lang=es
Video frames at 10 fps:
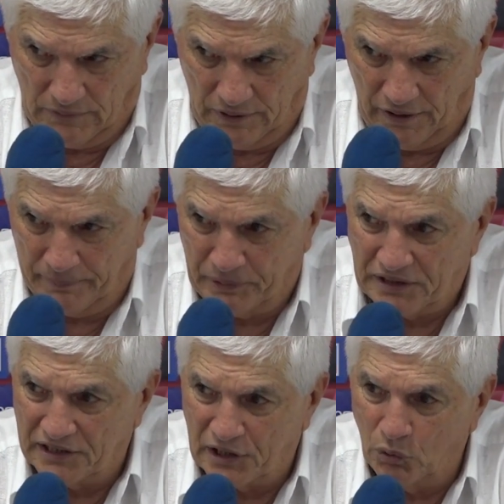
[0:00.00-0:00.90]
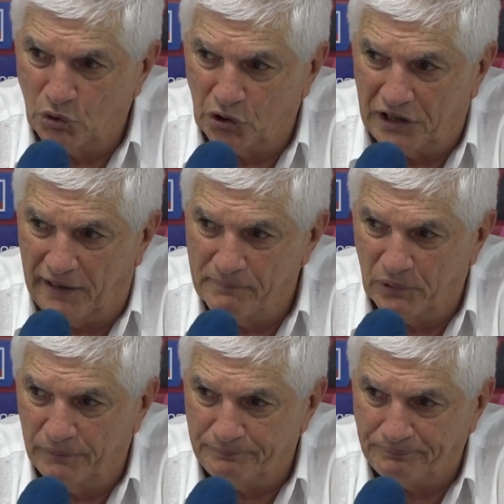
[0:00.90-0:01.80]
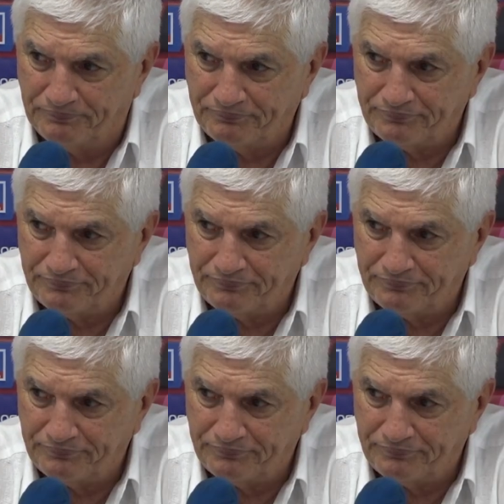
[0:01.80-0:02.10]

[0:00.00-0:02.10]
Y después el segundo tiempo,